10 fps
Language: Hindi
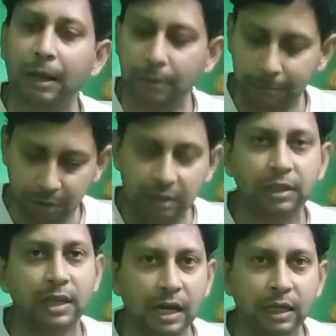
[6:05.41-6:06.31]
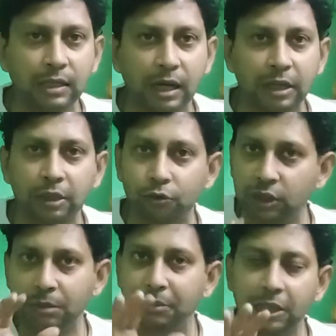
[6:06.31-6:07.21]
डेवलप करते हैं आगे जाके तो
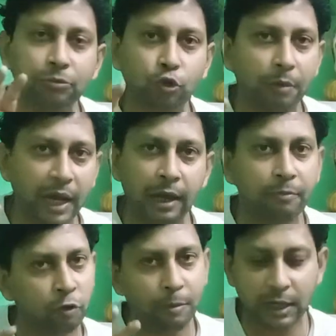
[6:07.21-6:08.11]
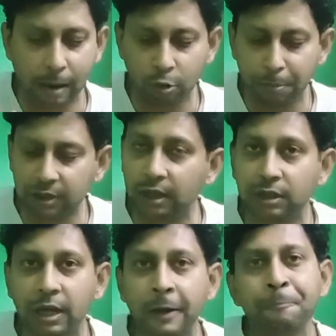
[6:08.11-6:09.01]
ये मेन जो है वो मैंने आपको बता
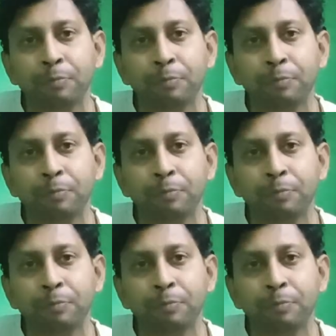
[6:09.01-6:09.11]
दिया